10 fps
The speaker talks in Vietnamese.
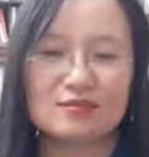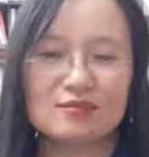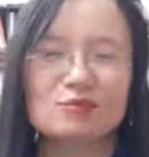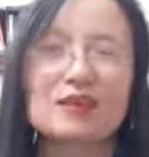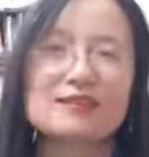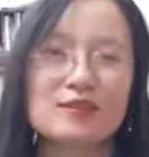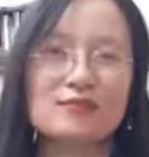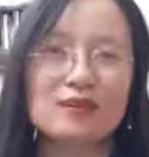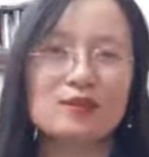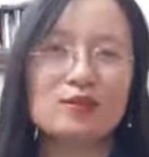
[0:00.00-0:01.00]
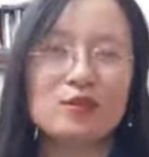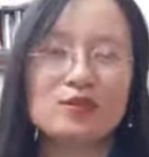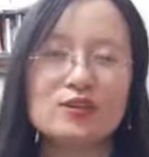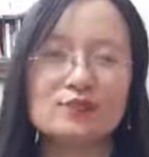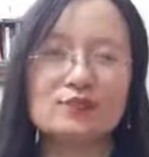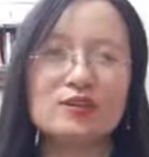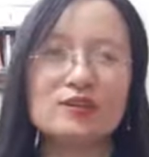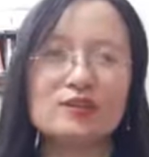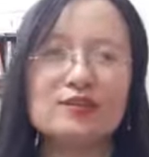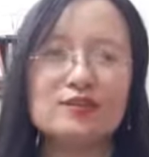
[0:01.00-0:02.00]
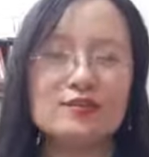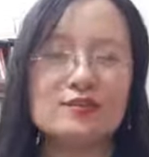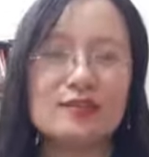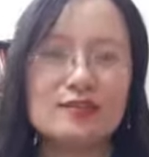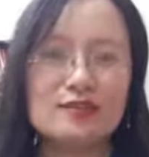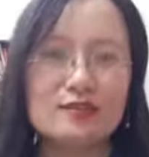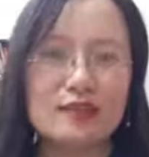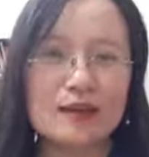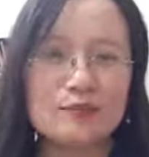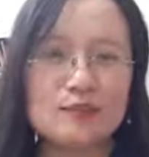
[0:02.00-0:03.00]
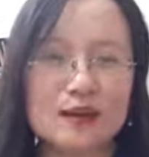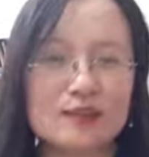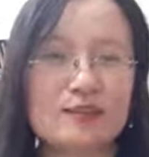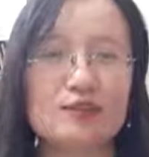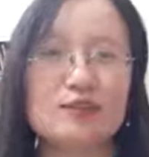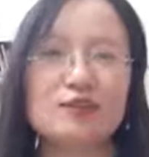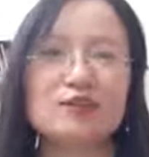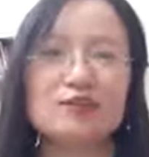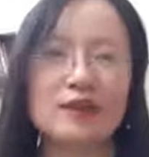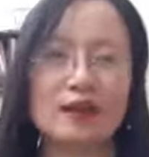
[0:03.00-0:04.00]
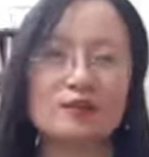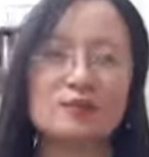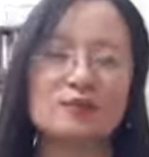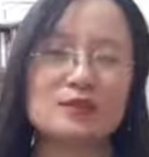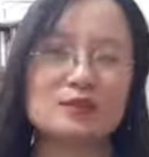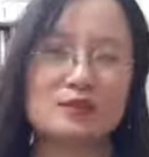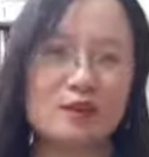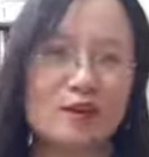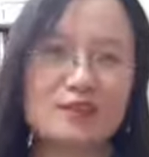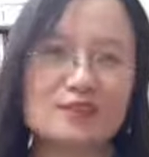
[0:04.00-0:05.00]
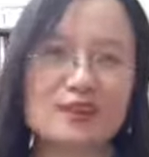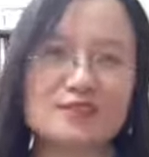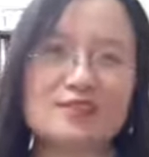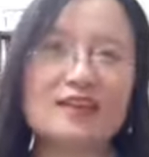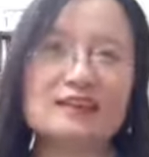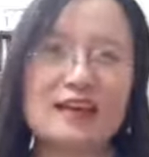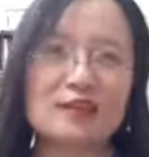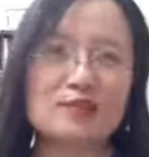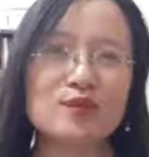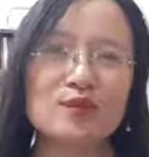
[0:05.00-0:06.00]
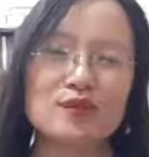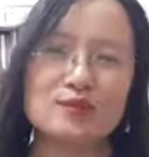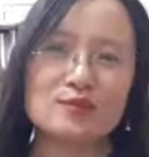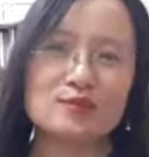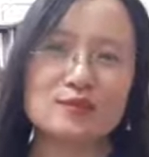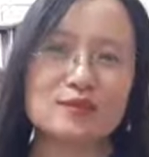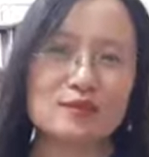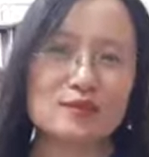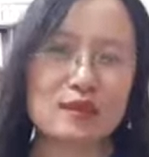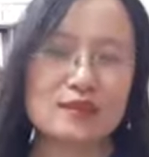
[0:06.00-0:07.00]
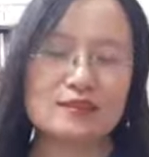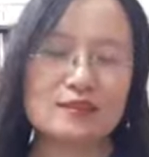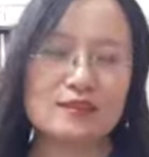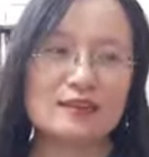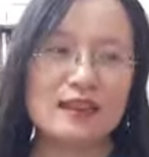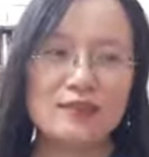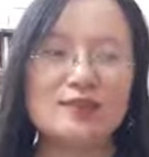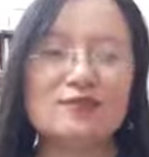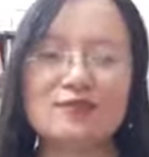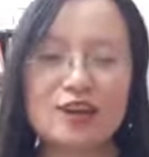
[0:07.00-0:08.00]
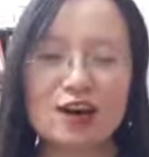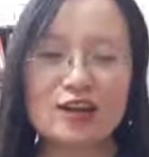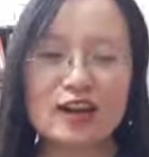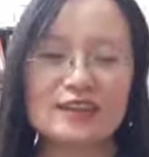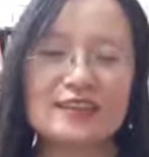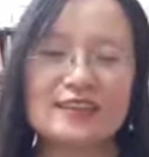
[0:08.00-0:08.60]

chúng ta sẽ phải đối diện với cái cảm xúc hai chiều này như thế nào chúng ta sẽ phải đón nhận nó ra sao chúng ta sẽ phải làm gì với nó đây